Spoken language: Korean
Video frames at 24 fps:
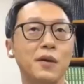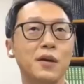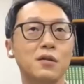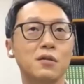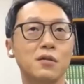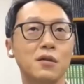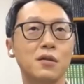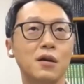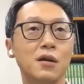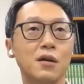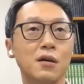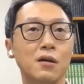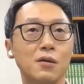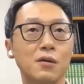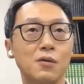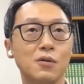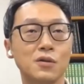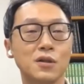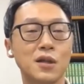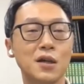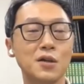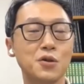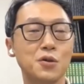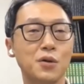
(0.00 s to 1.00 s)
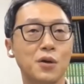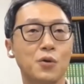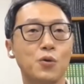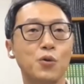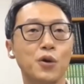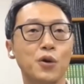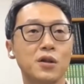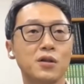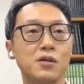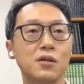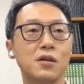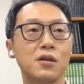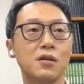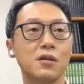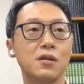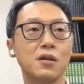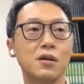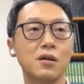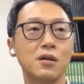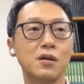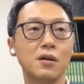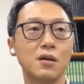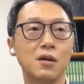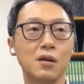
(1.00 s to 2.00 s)
이벤트 해갖고 사전에
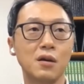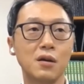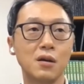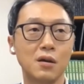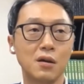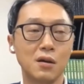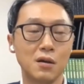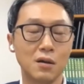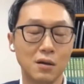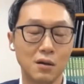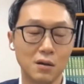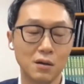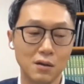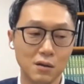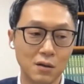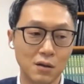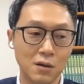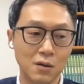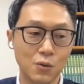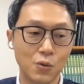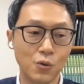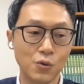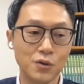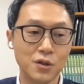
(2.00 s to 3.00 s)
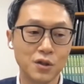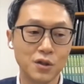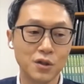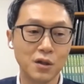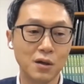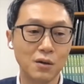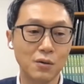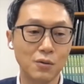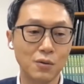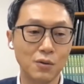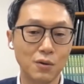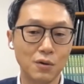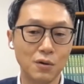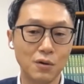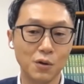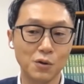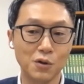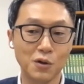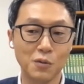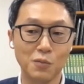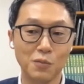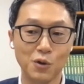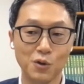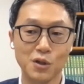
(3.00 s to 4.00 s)
고객들한테 공지하고
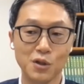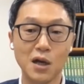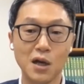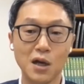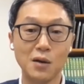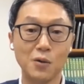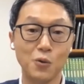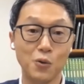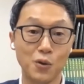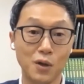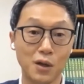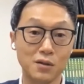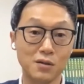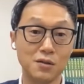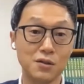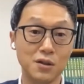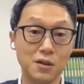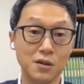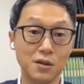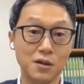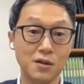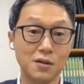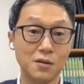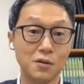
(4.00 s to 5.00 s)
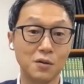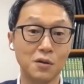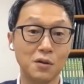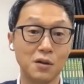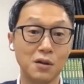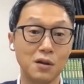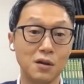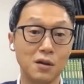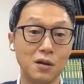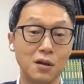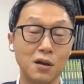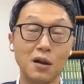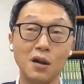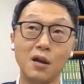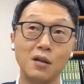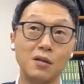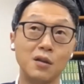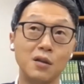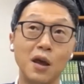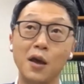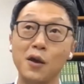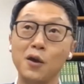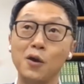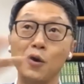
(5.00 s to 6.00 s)
어떤 뭐 창고라든지 그런데
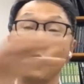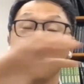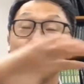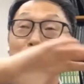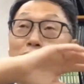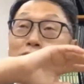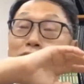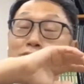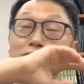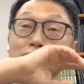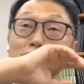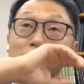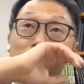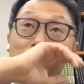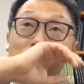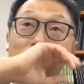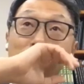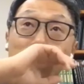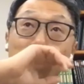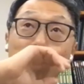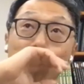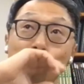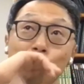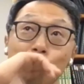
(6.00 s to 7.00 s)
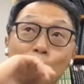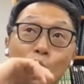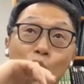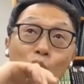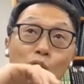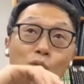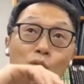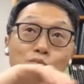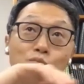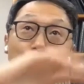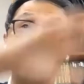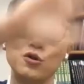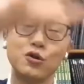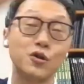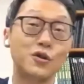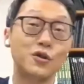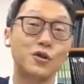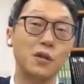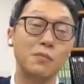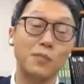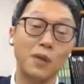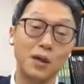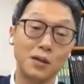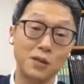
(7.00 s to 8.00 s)
대형 뭐
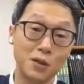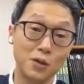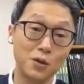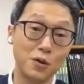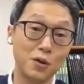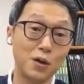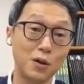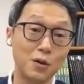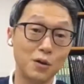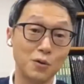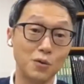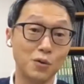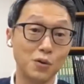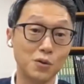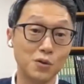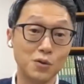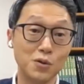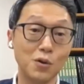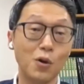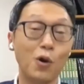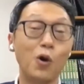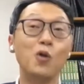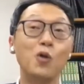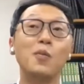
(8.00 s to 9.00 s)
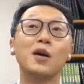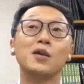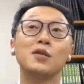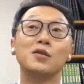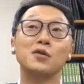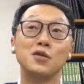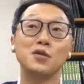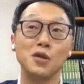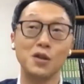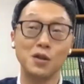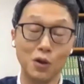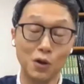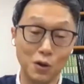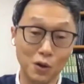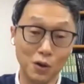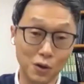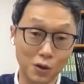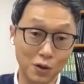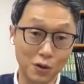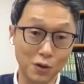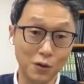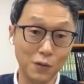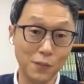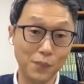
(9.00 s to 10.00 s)
블루스크린 만들어갖고 얼마든지
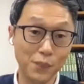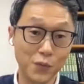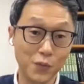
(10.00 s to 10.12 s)
더